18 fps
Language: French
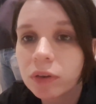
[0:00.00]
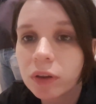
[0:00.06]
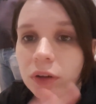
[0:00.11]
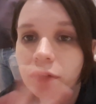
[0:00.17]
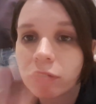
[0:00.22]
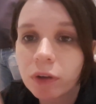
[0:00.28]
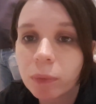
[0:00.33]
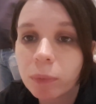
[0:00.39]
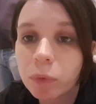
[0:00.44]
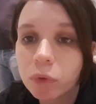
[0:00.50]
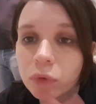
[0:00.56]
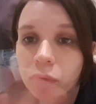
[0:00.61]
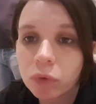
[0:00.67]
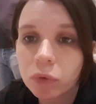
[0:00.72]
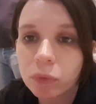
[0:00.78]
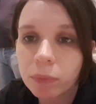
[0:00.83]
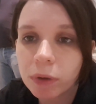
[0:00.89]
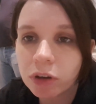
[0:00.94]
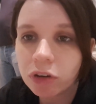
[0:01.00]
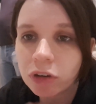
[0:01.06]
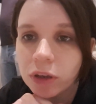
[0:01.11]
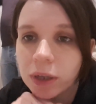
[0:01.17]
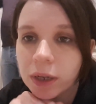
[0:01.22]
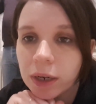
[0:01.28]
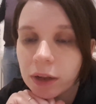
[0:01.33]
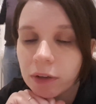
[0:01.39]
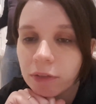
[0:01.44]
cette fameuse
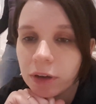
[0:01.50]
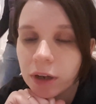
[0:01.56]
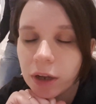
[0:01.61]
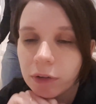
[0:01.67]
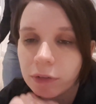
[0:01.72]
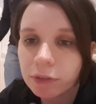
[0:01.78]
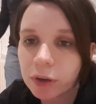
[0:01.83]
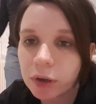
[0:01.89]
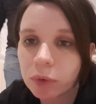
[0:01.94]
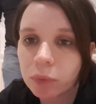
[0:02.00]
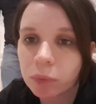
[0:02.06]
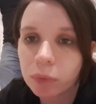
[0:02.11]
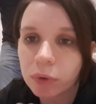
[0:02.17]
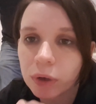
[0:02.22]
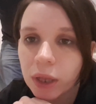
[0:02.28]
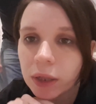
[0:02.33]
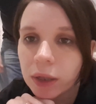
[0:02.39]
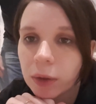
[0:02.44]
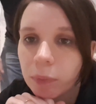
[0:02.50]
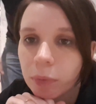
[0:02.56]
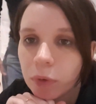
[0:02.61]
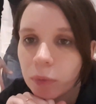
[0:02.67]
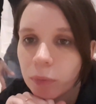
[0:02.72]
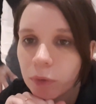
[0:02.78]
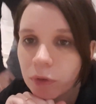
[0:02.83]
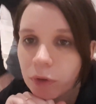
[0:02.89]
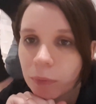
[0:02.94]
machine à laver là, enfin qu'on regarde un peu
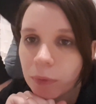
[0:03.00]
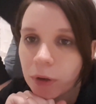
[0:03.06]
comment ça